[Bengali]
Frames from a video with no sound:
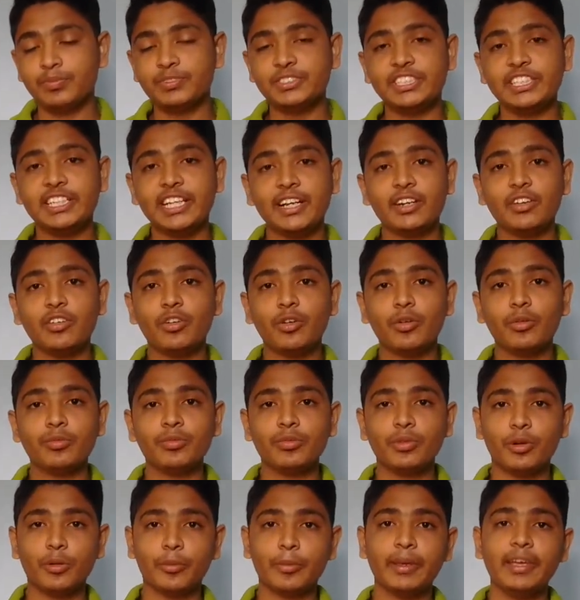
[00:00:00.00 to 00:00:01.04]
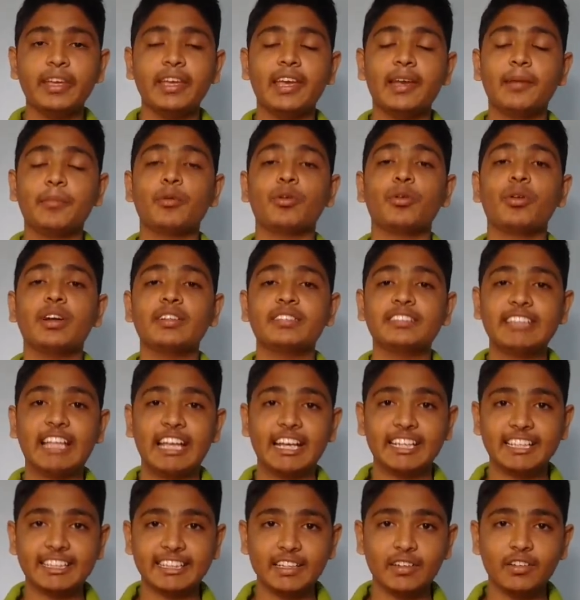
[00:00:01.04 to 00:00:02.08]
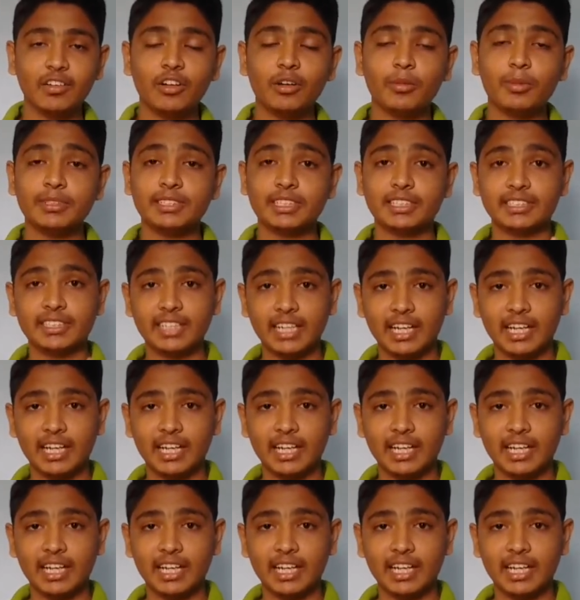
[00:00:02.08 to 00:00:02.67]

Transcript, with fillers: শেখানো হবে এবং তাগিদ দেওয়া হবে যাতে